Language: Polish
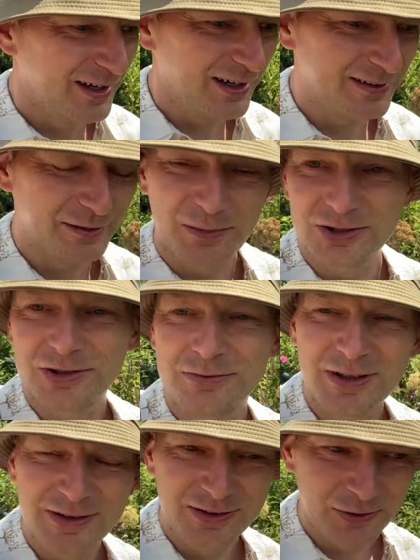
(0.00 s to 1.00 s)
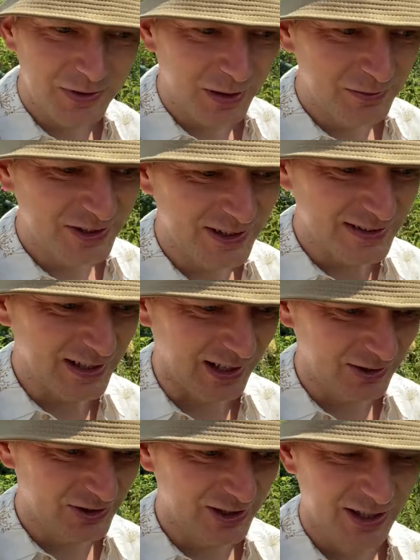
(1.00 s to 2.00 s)
i zobaczymy, co uda mi się
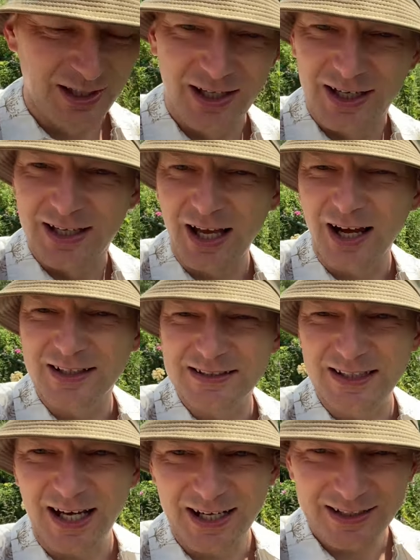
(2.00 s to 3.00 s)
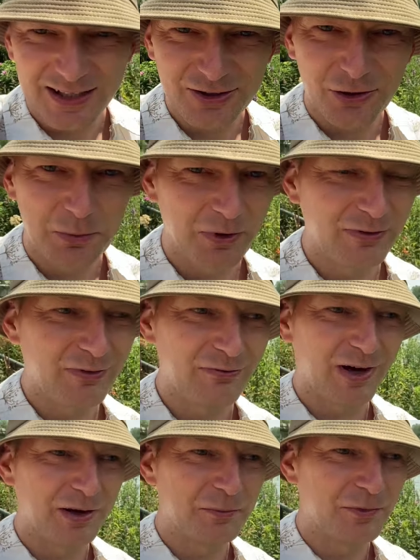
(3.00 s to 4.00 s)
znaleźć. Jak znajdę, to opowiem
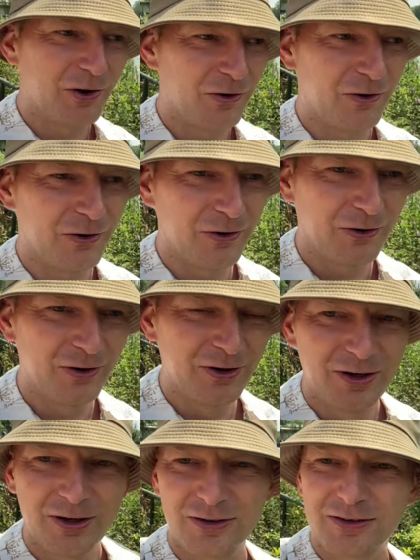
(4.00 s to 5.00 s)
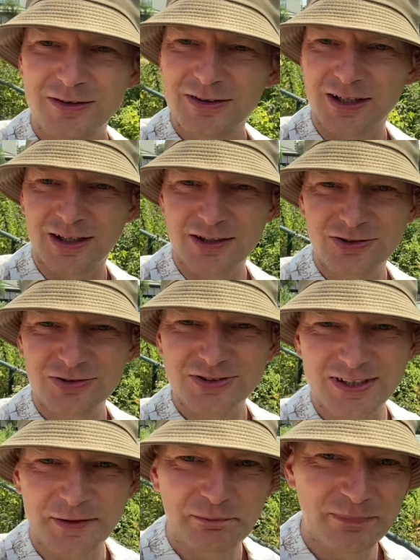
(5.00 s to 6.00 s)
Wam o danej
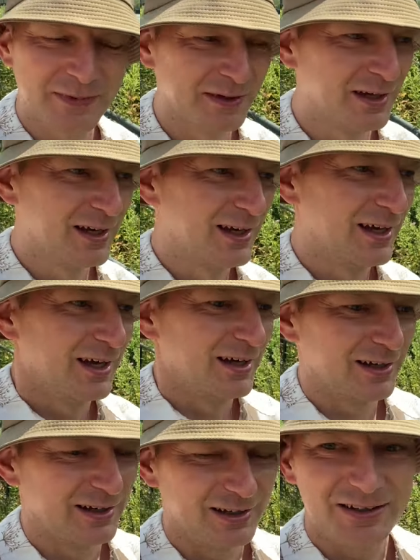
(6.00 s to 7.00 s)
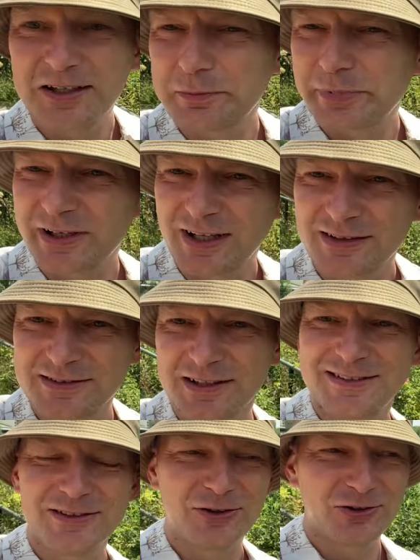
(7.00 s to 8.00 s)
książce. E, interpretacja
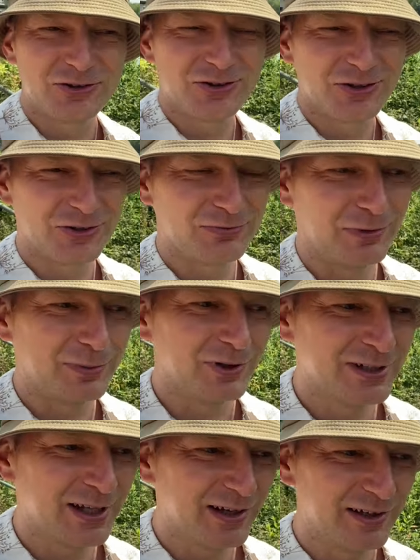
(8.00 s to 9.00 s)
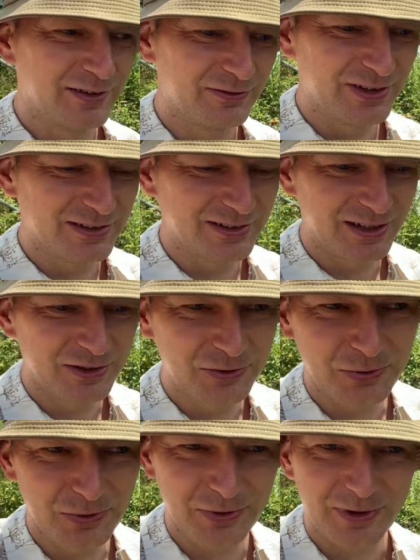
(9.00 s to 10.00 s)
jest dość swobodna, więc
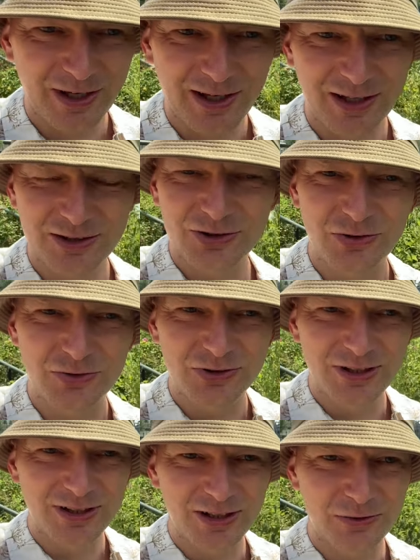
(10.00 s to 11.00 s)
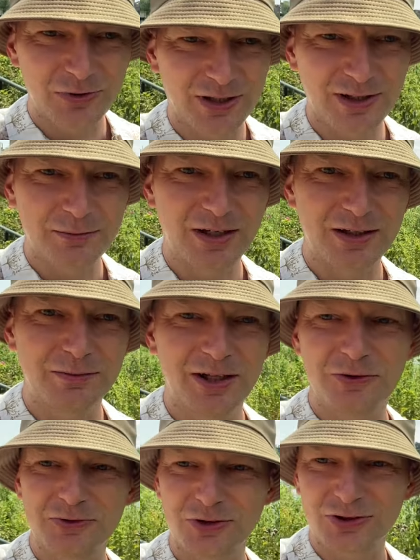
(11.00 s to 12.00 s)
niektóre książki, niektóre tematy
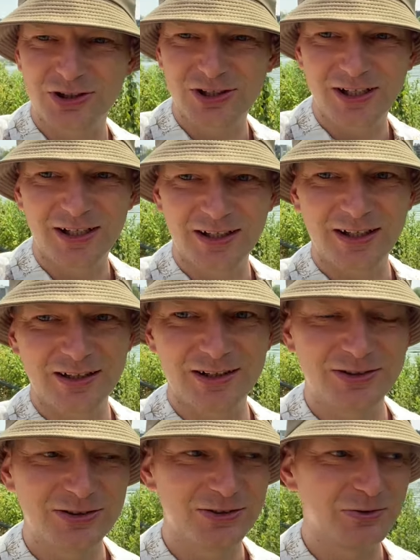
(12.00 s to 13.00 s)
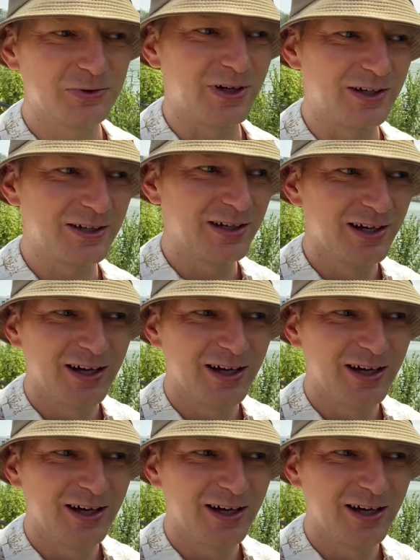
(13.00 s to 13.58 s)
będą troszeczkę inne niż u Ani,